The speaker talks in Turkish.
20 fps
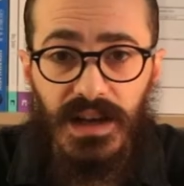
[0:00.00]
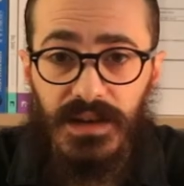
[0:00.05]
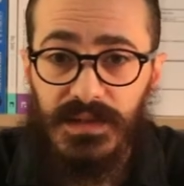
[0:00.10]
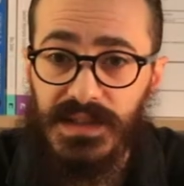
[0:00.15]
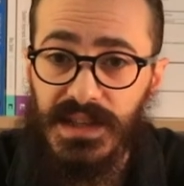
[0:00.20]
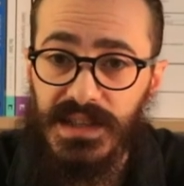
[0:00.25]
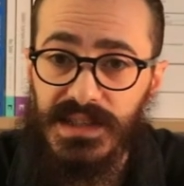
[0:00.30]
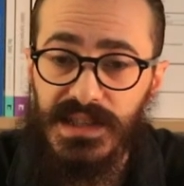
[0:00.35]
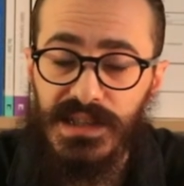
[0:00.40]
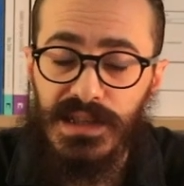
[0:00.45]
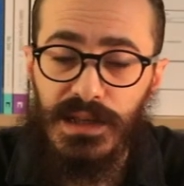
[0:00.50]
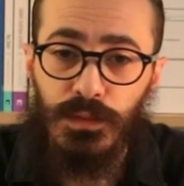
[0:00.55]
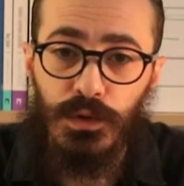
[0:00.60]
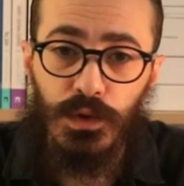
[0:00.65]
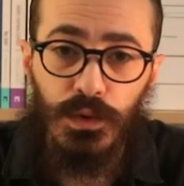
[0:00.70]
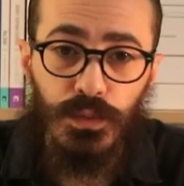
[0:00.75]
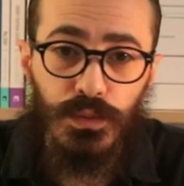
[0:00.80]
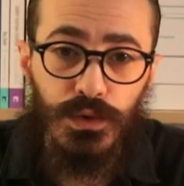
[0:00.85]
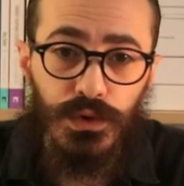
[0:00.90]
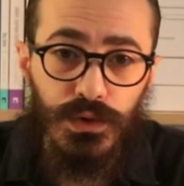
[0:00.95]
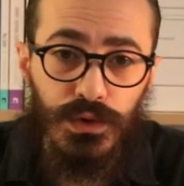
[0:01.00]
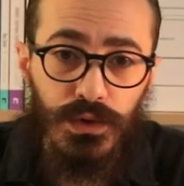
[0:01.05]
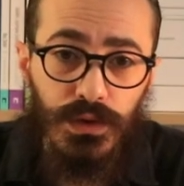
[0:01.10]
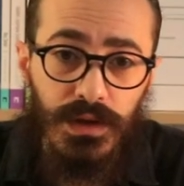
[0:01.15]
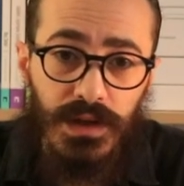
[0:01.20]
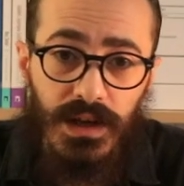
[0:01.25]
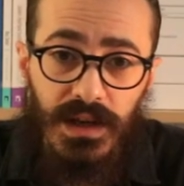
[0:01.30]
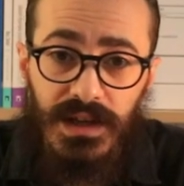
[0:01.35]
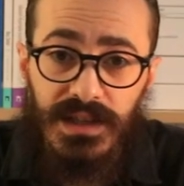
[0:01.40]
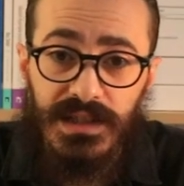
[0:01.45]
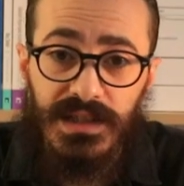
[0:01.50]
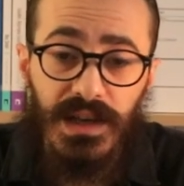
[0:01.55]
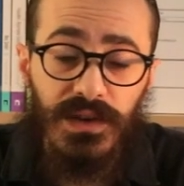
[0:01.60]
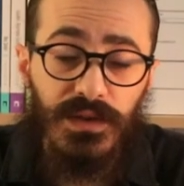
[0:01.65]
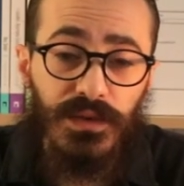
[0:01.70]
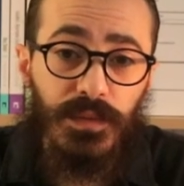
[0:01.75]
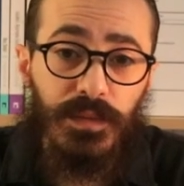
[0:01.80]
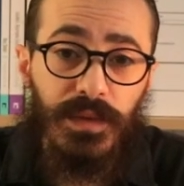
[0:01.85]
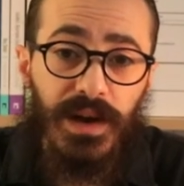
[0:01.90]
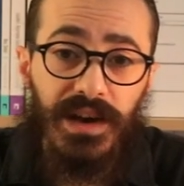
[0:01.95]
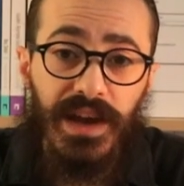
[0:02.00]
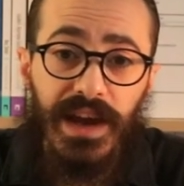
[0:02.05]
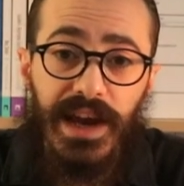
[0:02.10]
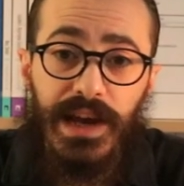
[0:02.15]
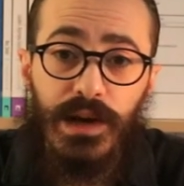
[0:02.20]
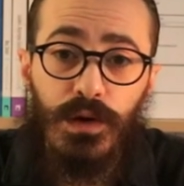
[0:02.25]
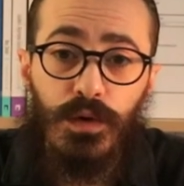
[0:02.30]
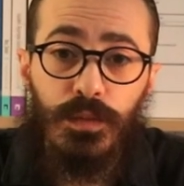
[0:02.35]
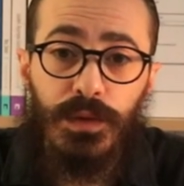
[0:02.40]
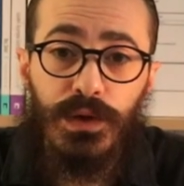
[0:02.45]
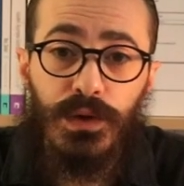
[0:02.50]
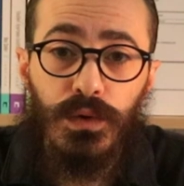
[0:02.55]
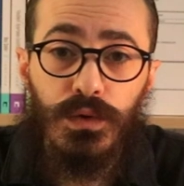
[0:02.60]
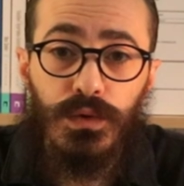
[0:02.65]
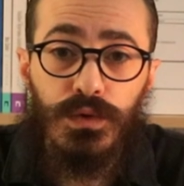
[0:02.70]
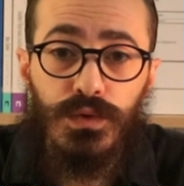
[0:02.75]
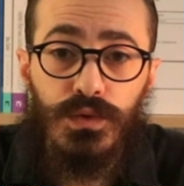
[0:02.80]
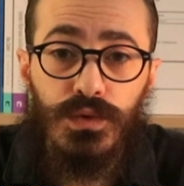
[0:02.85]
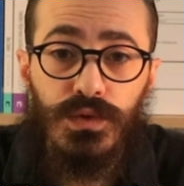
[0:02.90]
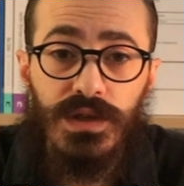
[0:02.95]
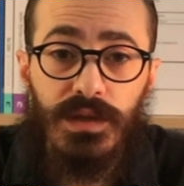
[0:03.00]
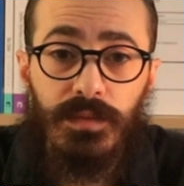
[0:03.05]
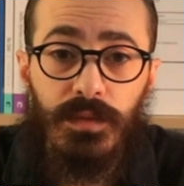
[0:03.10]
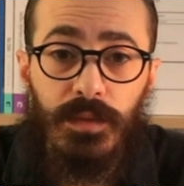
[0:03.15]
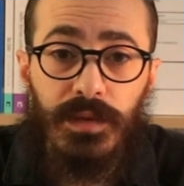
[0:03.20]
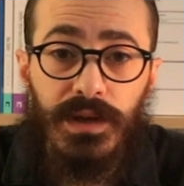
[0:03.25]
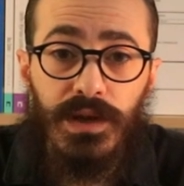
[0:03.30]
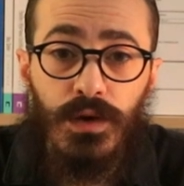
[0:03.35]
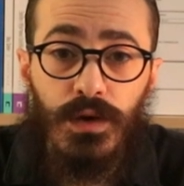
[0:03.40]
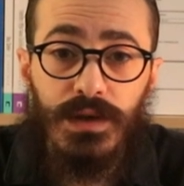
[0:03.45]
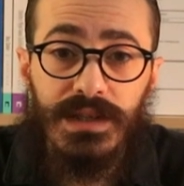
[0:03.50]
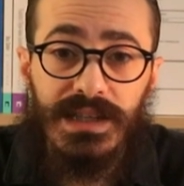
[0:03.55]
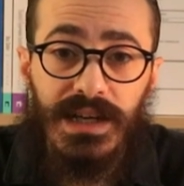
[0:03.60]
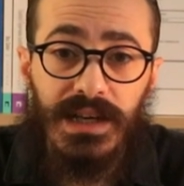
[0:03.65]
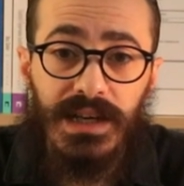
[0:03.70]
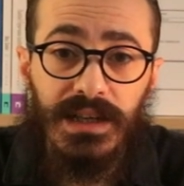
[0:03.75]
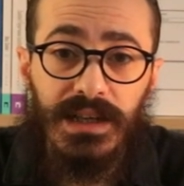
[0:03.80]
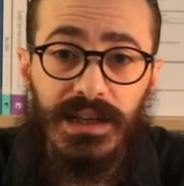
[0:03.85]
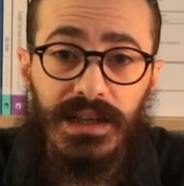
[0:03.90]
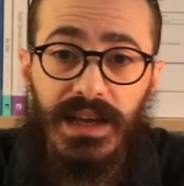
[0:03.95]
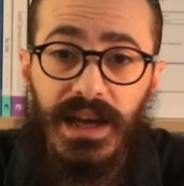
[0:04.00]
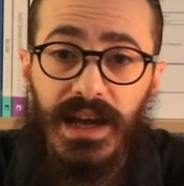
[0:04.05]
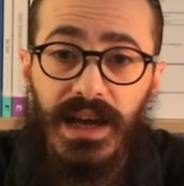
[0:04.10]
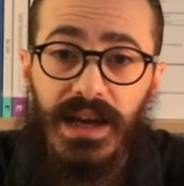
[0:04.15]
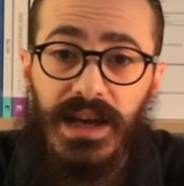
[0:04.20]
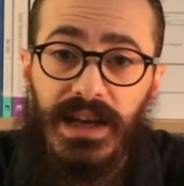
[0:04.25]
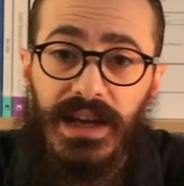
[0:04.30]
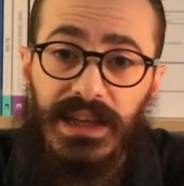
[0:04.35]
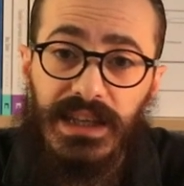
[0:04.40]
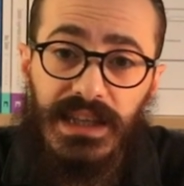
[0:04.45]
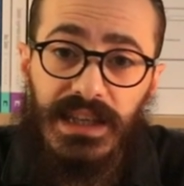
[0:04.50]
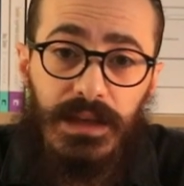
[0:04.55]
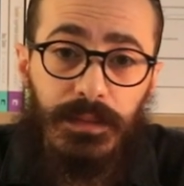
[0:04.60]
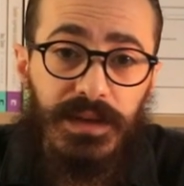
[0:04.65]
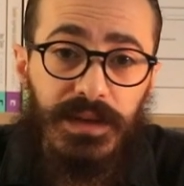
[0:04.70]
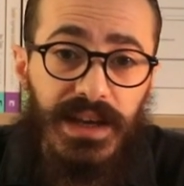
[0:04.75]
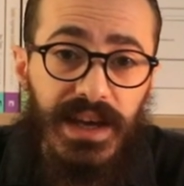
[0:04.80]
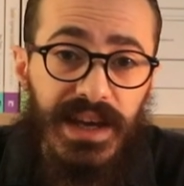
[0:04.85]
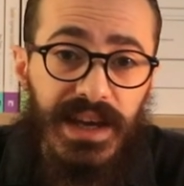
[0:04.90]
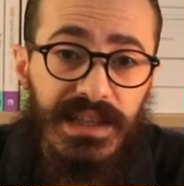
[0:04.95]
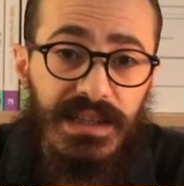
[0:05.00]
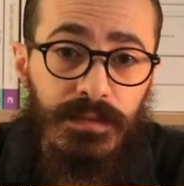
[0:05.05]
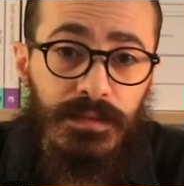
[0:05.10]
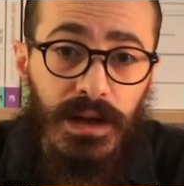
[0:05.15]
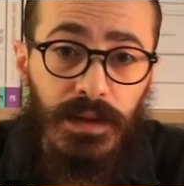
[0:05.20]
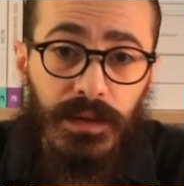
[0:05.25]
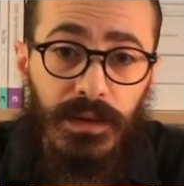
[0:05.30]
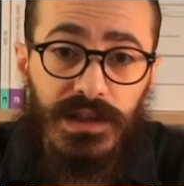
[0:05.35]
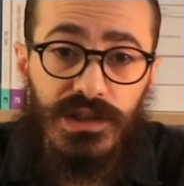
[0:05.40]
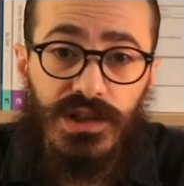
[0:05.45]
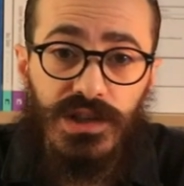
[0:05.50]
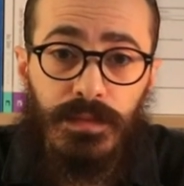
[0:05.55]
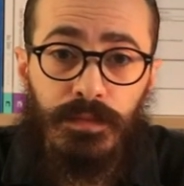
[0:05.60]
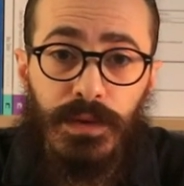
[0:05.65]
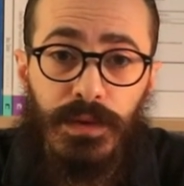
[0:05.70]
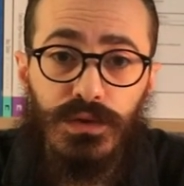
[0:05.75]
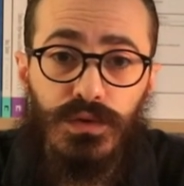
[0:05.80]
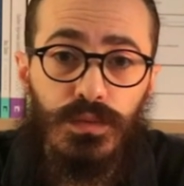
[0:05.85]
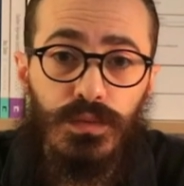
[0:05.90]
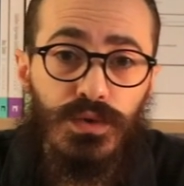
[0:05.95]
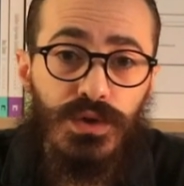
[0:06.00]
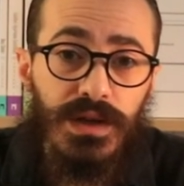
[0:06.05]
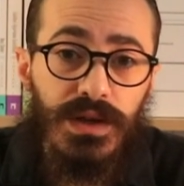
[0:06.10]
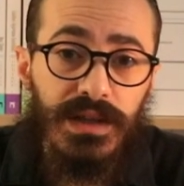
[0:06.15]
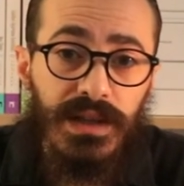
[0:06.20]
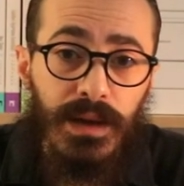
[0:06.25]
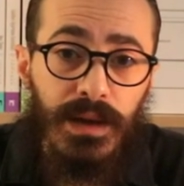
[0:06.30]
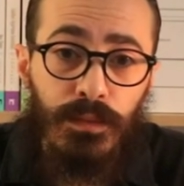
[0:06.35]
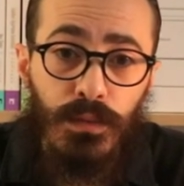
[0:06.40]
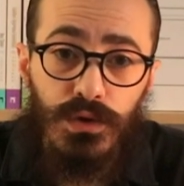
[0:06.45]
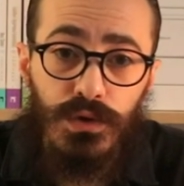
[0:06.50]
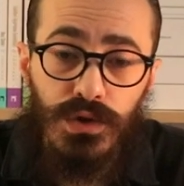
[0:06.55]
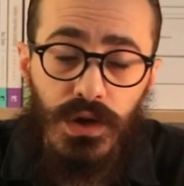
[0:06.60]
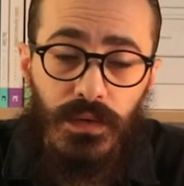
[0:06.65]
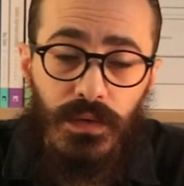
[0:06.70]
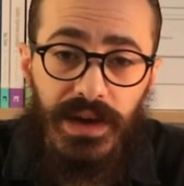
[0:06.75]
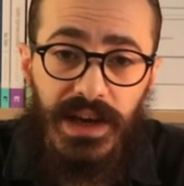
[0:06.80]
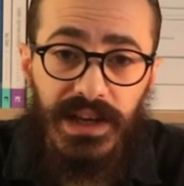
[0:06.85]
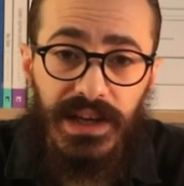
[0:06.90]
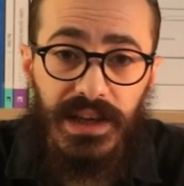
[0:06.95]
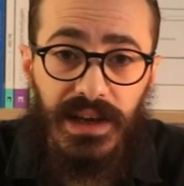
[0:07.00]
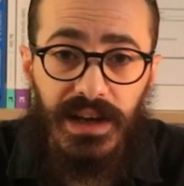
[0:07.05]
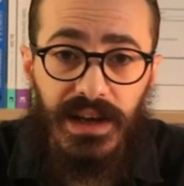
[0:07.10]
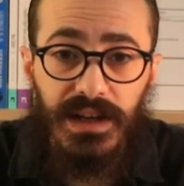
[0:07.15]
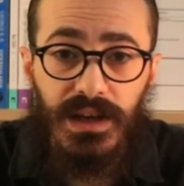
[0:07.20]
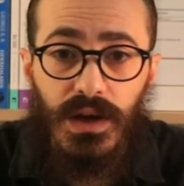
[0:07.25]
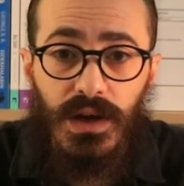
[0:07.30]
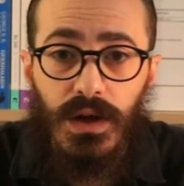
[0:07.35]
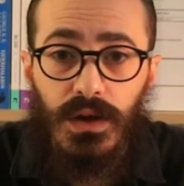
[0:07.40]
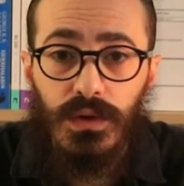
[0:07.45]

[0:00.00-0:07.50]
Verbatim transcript: Tavsiyesinde bulunmuştu. Takvimler Eylül 1921'i gösterdiğinde iyi bir eğitim almak için Batum üzerinden Moskova'ya giderek